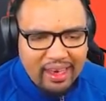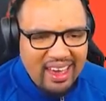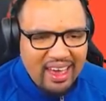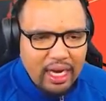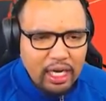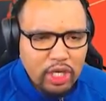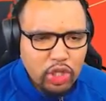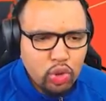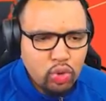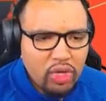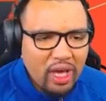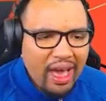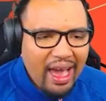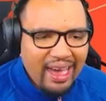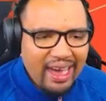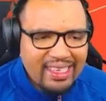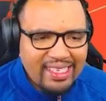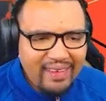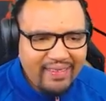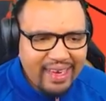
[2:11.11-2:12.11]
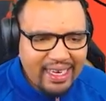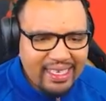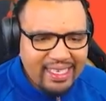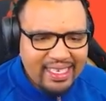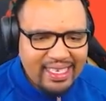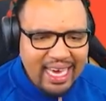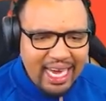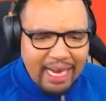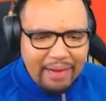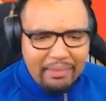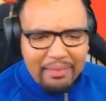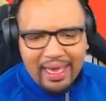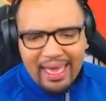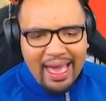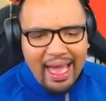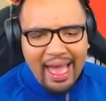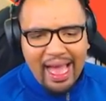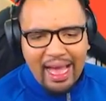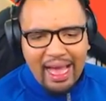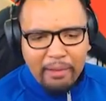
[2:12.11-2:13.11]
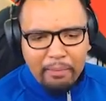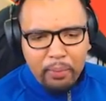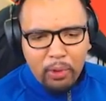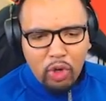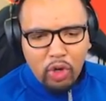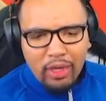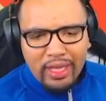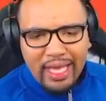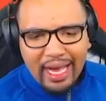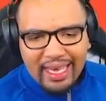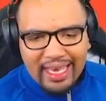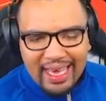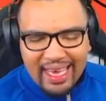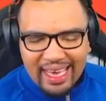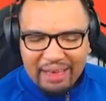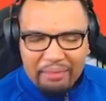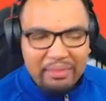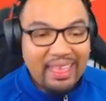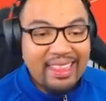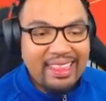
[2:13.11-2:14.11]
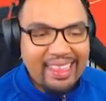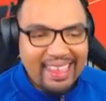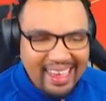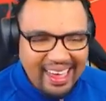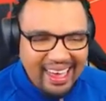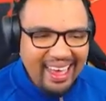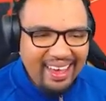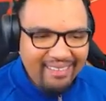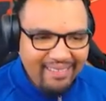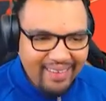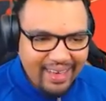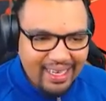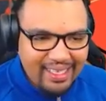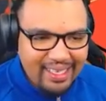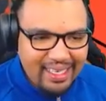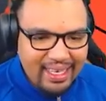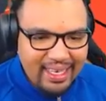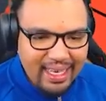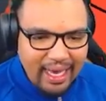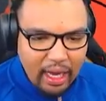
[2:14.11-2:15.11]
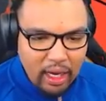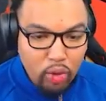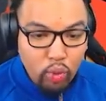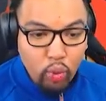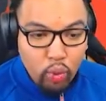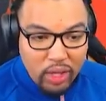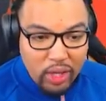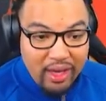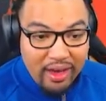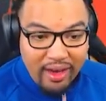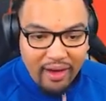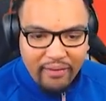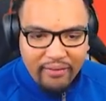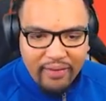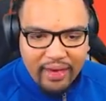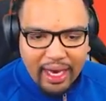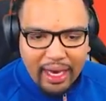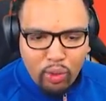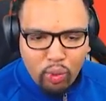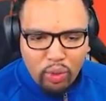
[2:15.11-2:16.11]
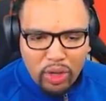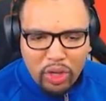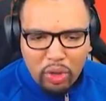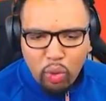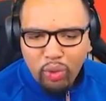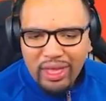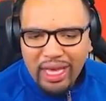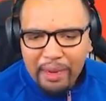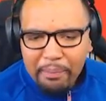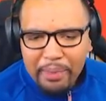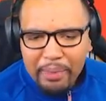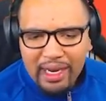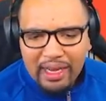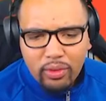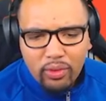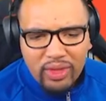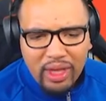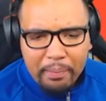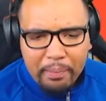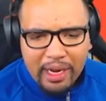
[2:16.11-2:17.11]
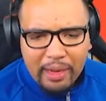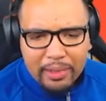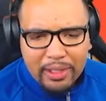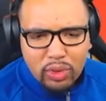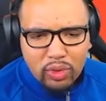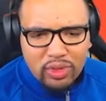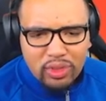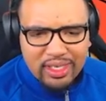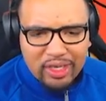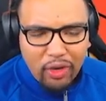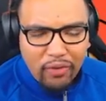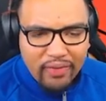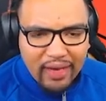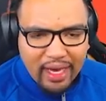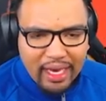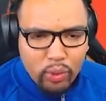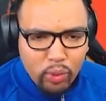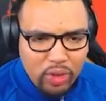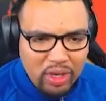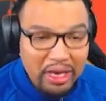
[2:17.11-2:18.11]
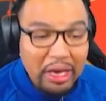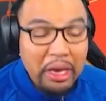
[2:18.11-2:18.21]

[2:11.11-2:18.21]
Un shoot assez vertical, mais un peu en arrière, mais très vertical. Oui, very quick. On n'a pas, pas l'impression que c'est en very quick,